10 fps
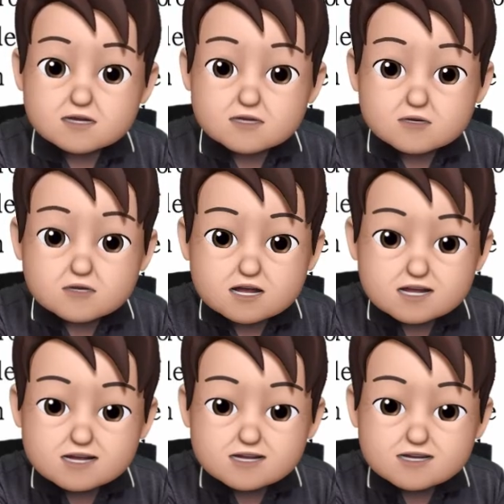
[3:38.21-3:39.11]
그걸
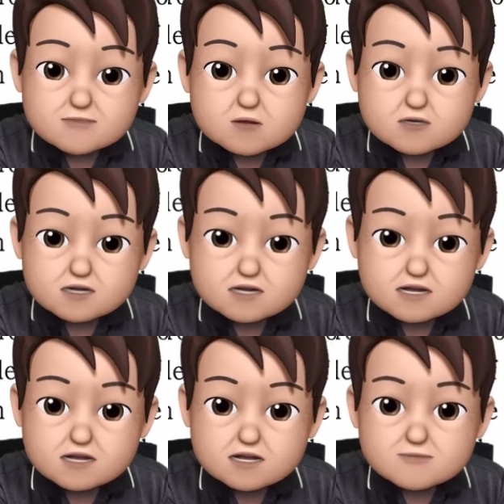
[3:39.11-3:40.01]
가리키는 게
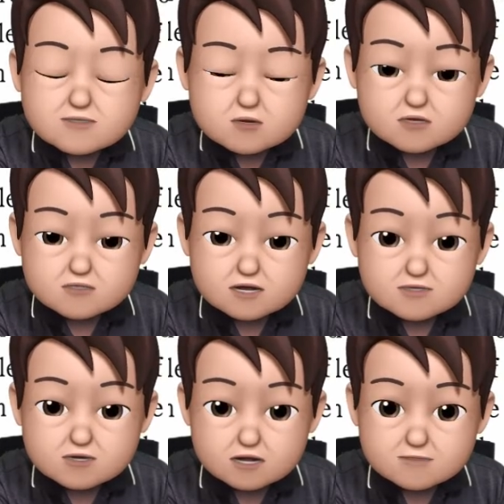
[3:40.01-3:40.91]
뭐지? 바로
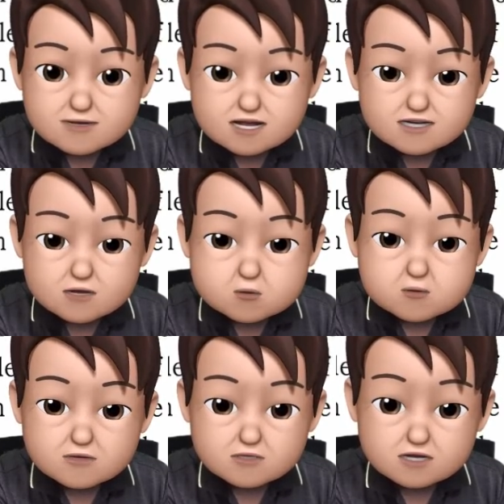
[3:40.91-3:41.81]
선생님이 이렇게
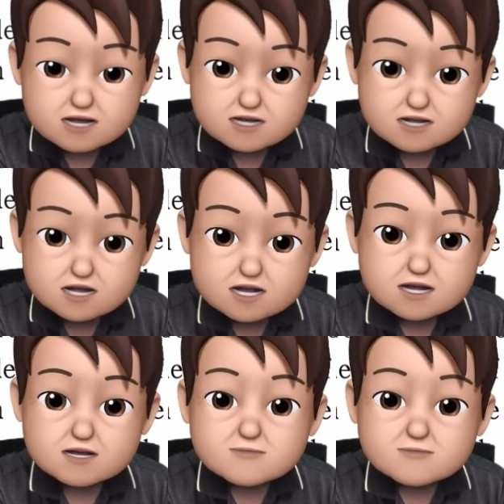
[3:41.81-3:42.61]
빨간색으로 표시를 했지.